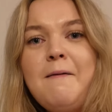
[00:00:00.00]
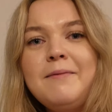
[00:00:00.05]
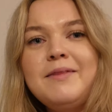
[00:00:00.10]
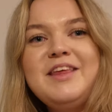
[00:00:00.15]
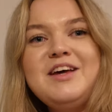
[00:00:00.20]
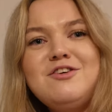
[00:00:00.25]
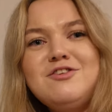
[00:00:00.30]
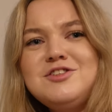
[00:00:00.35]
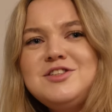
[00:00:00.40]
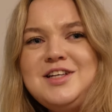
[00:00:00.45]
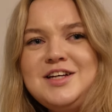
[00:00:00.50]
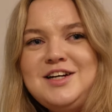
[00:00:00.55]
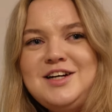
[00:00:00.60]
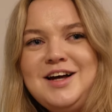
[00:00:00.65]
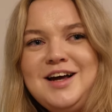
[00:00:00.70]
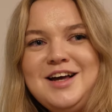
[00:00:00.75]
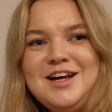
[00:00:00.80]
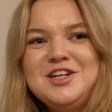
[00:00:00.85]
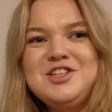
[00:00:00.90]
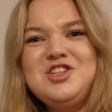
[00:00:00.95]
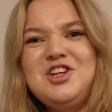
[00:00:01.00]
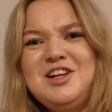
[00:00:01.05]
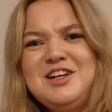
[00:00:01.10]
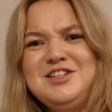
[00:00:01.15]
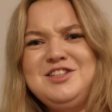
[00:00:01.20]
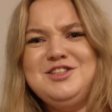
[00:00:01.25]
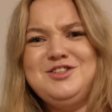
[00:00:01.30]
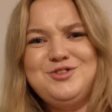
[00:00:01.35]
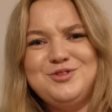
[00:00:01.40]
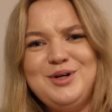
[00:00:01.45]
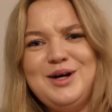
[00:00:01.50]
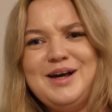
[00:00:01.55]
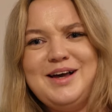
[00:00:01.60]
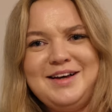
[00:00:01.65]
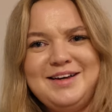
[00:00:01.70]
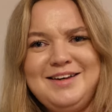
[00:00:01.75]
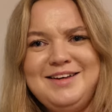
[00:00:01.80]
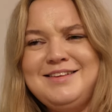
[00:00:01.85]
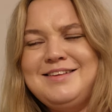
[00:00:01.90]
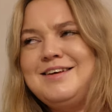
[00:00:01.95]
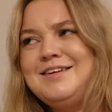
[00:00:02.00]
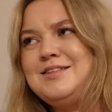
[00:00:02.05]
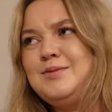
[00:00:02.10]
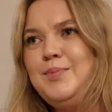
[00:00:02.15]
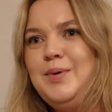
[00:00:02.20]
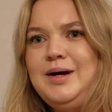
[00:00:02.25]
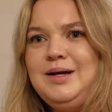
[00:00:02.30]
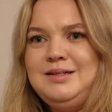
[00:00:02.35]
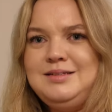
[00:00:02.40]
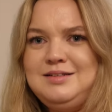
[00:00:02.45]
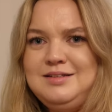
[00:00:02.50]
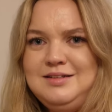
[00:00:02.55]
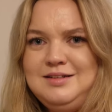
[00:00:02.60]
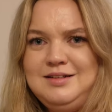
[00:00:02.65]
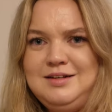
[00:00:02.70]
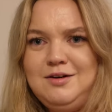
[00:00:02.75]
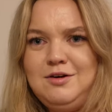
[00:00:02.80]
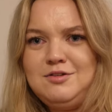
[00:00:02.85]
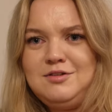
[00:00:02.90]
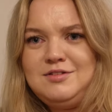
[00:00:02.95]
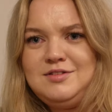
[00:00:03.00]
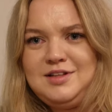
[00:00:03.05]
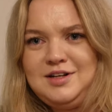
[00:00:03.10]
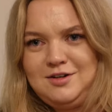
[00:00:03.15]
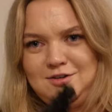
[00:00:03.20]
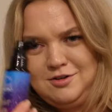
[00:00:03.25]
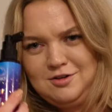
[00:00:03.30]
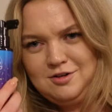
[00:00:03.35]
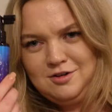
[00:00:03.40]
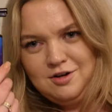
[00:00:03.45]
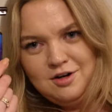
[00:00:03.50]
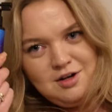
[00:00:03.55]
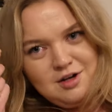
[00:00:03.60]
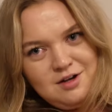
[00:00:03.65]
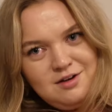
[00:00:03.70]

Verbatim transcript: to jakoś tak źle się czuję, jak idę spać i od tego